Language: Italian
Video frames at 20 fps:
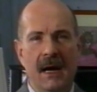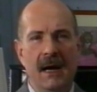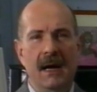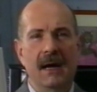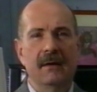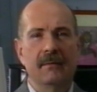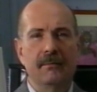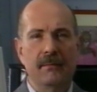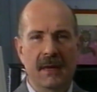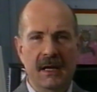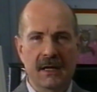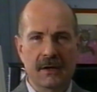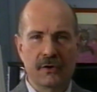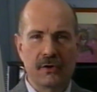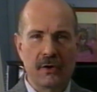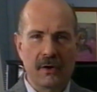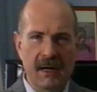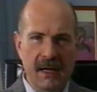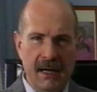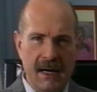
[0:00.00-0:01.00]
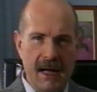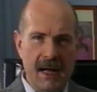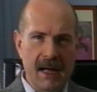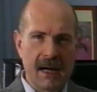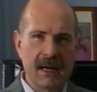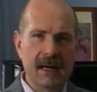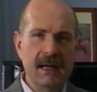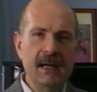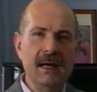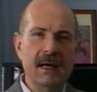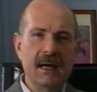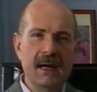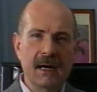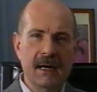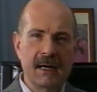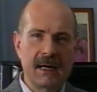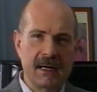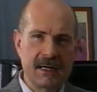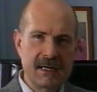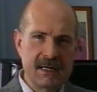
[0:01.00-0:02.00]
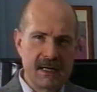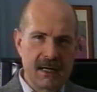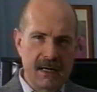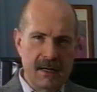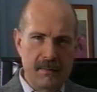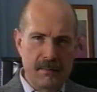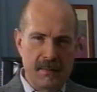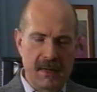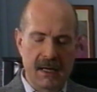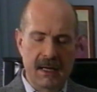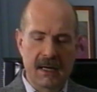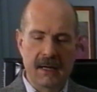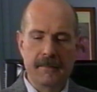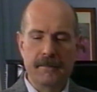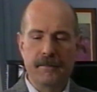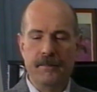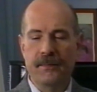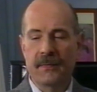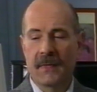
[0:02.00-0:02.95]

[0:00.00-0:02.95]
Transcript: a ben tollerarli e a crescere bene.